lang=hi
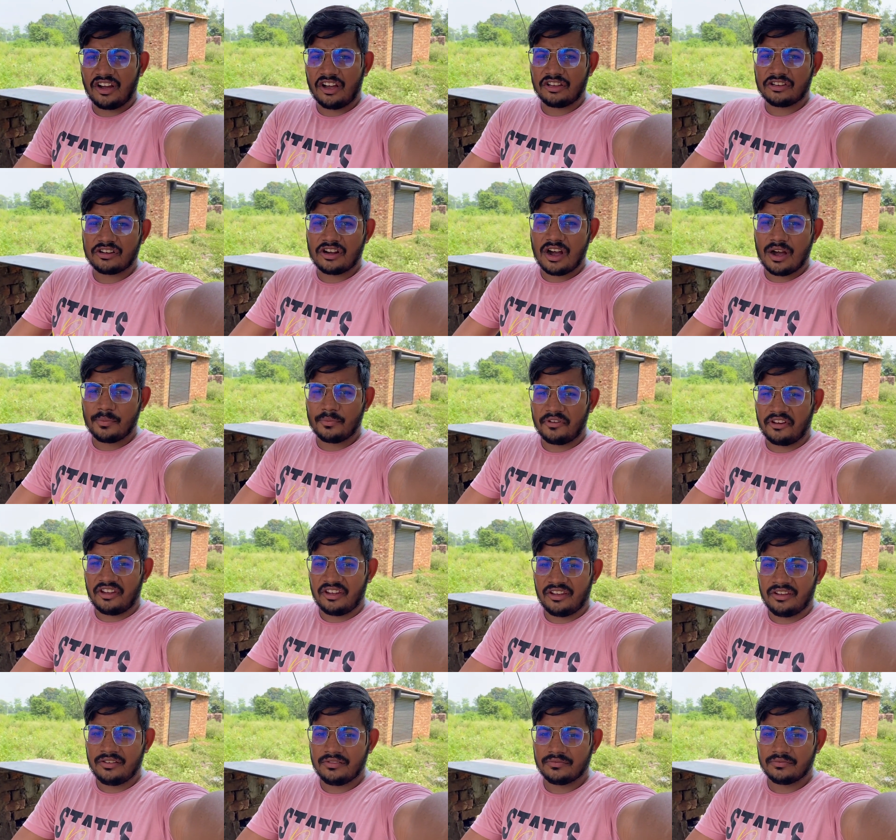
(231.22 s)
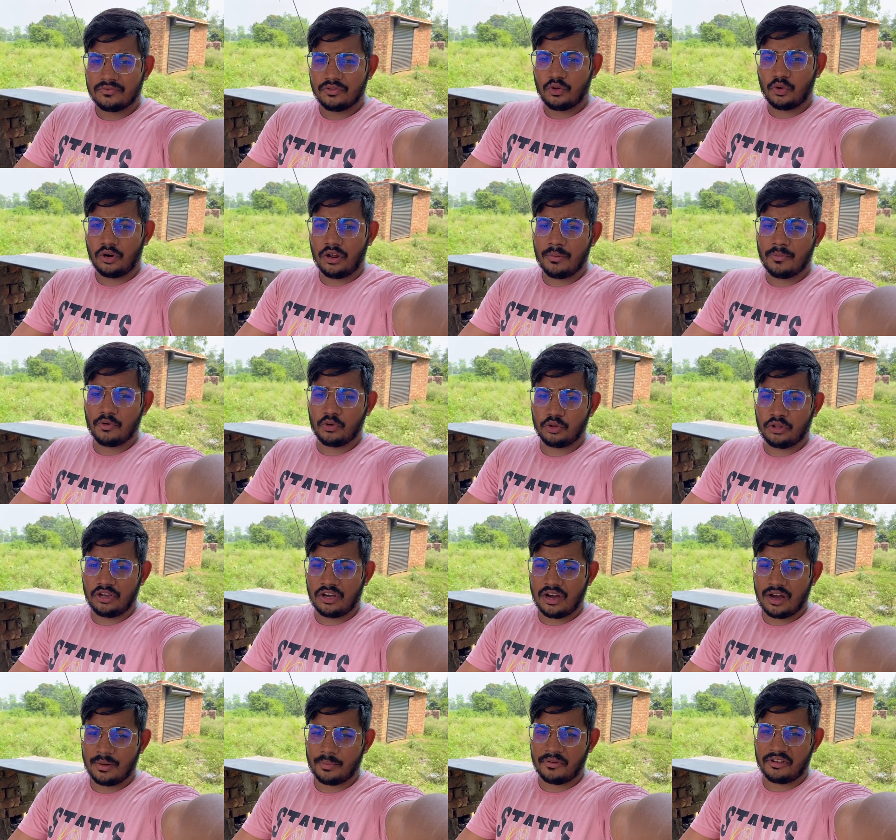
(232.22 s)
खास काम नहीं है थोड़ा बहुत ही
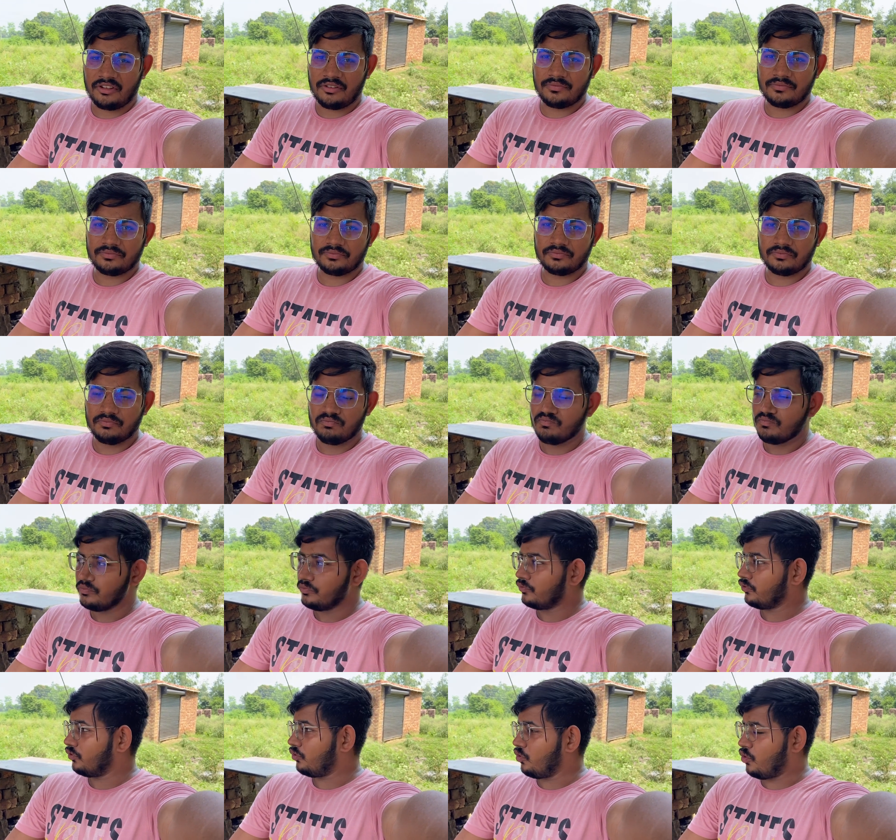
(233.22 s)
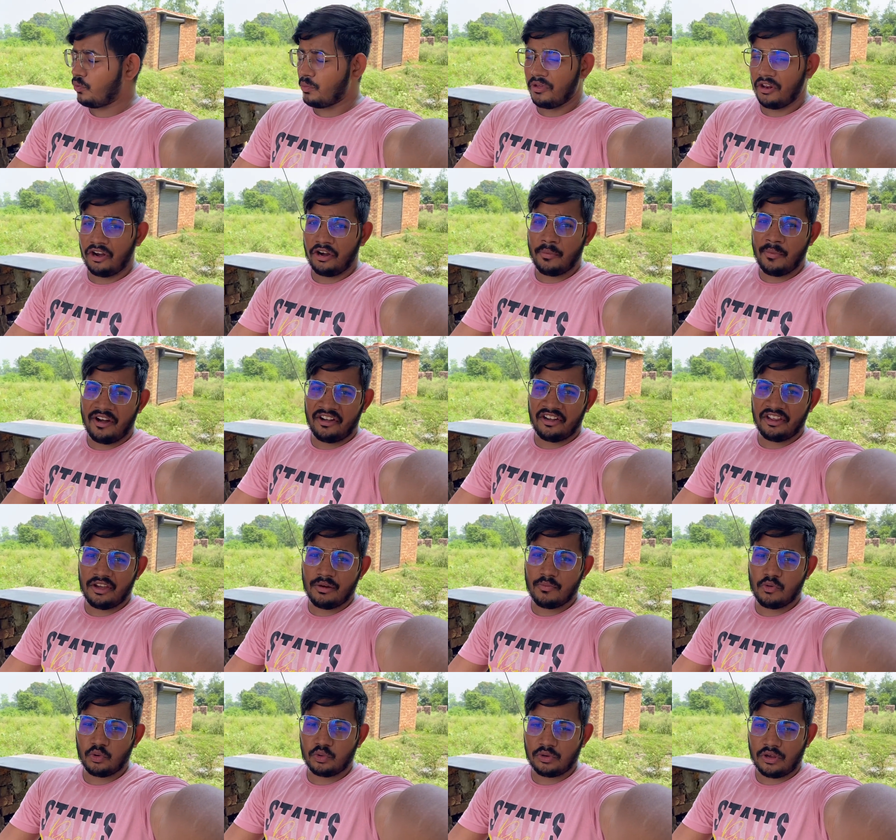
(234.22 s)
काम है तो बिरड़ बैठी है
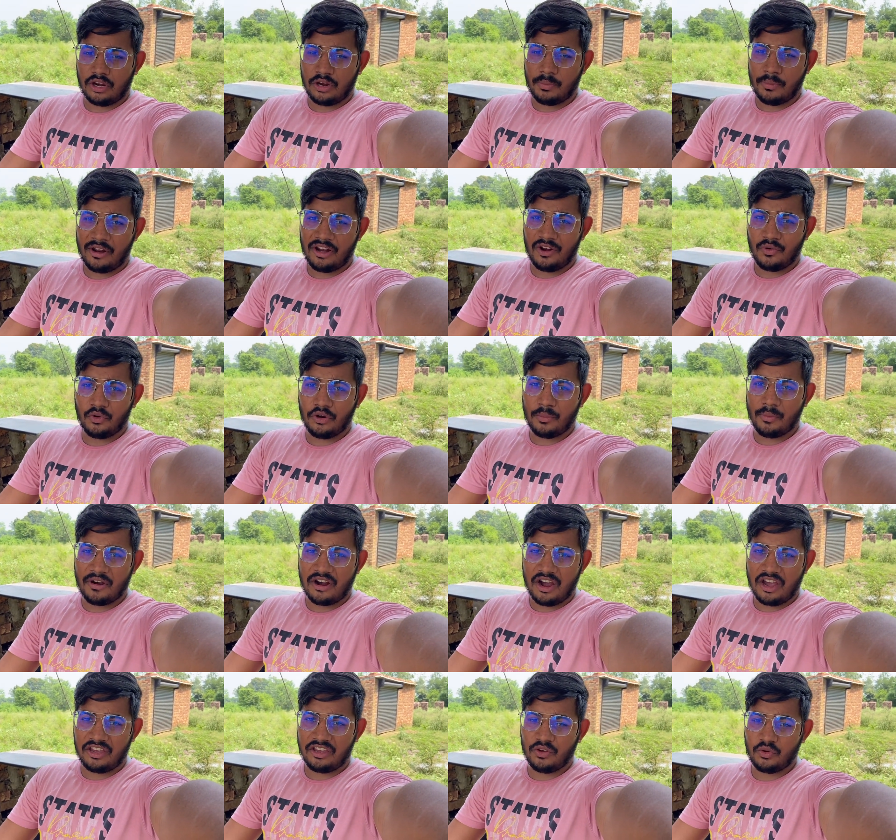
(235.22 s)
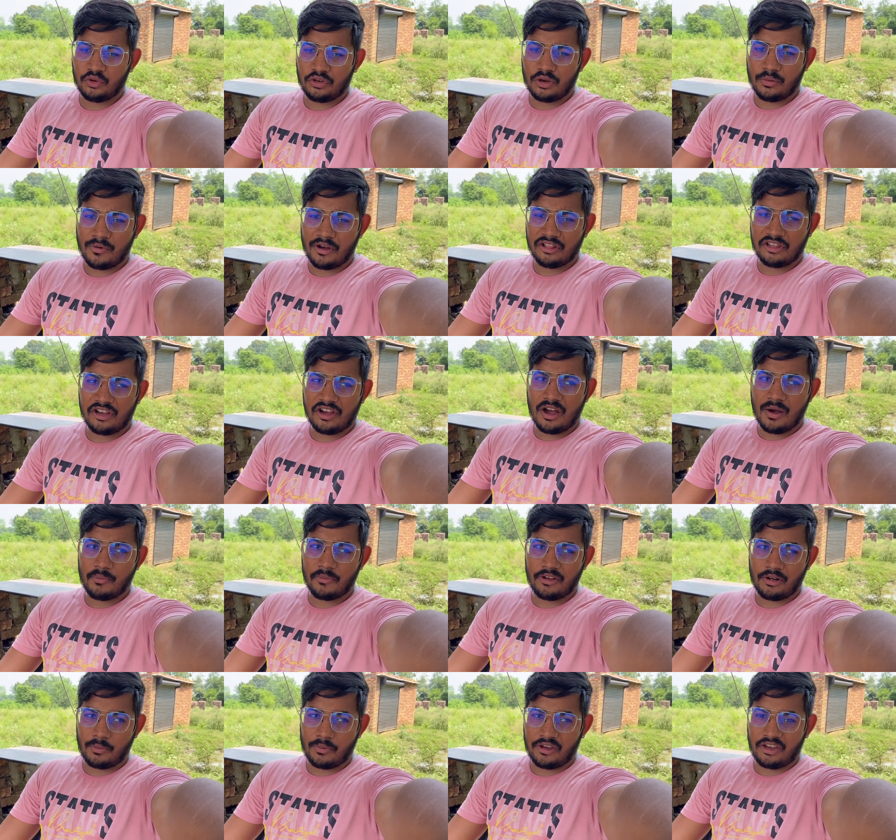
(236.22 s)
बहुत सारी पहले उन्हें भगाएंगे उसके बाद ही काम
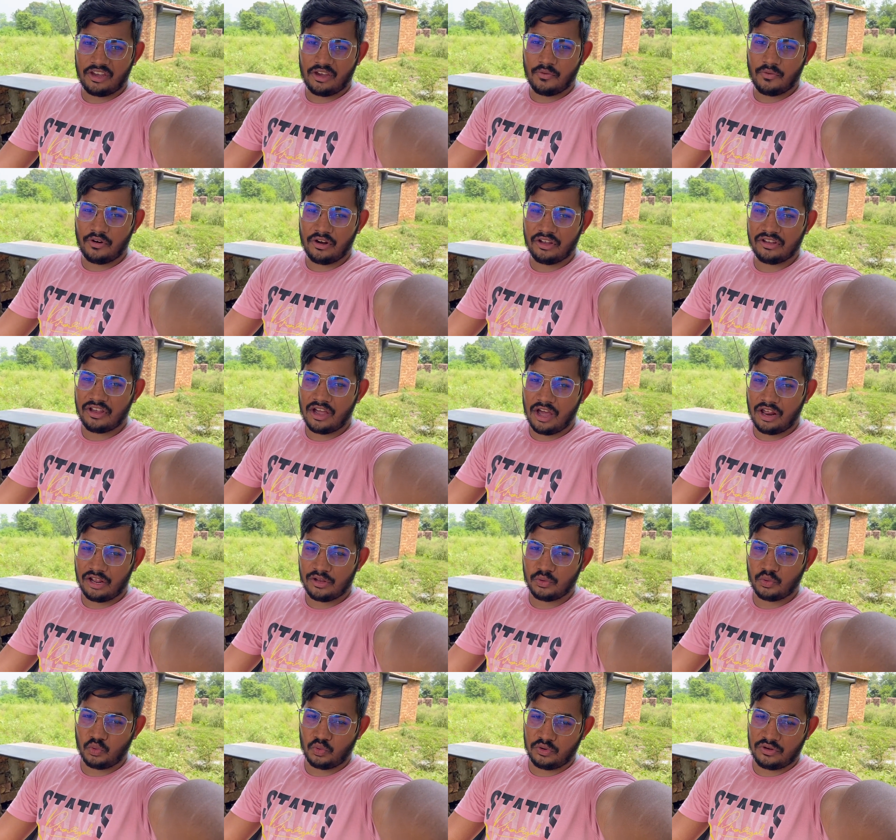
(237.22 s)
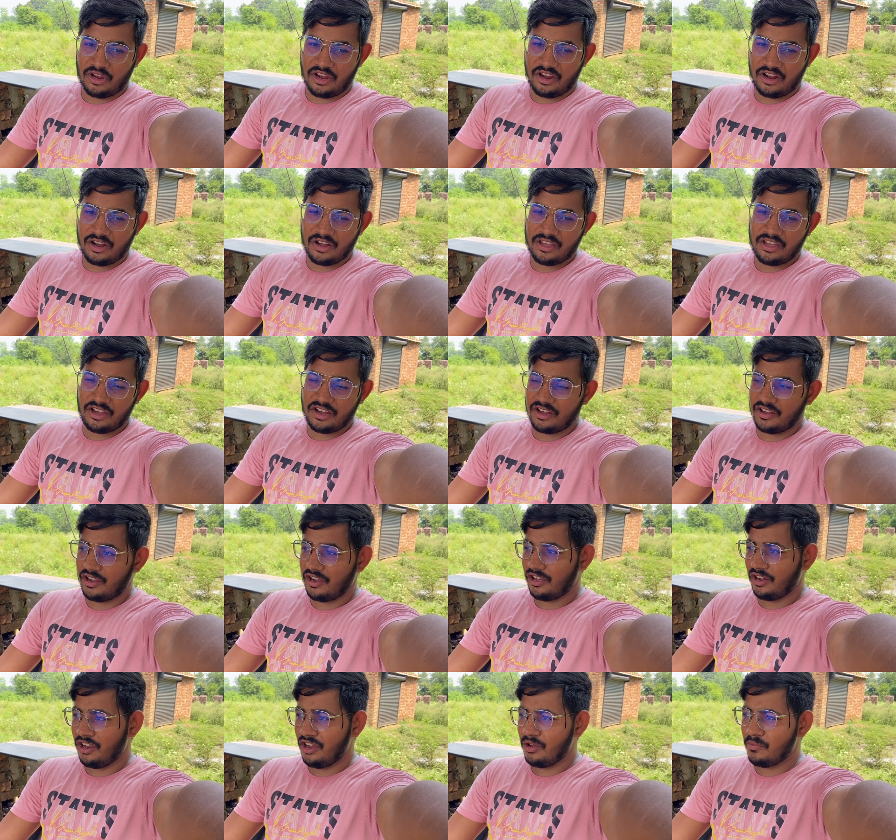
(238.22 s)
कर पाएंगे वरना सारा सूट जाएगा एक
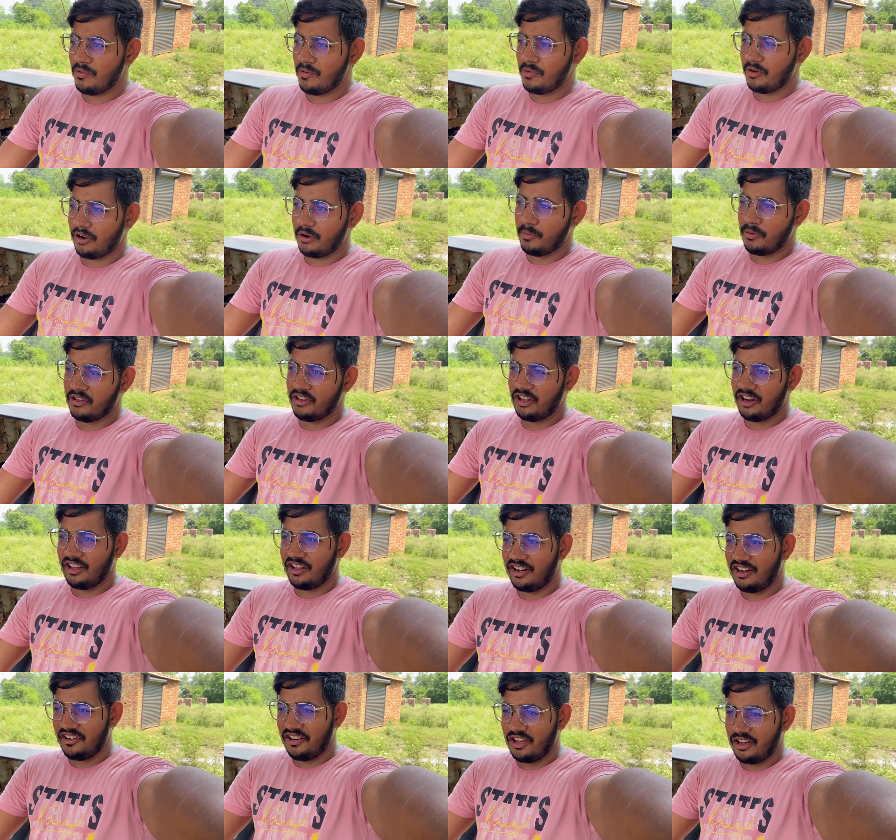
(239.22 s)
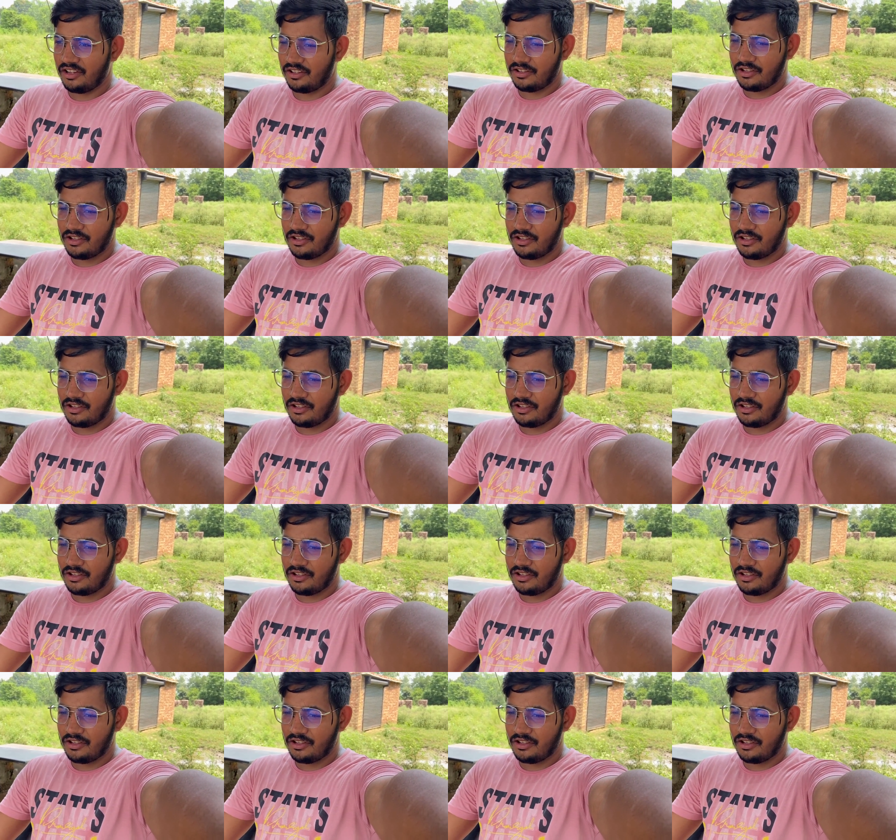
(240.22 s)
अगर एक भी बिरड़ पीछे लग ली ना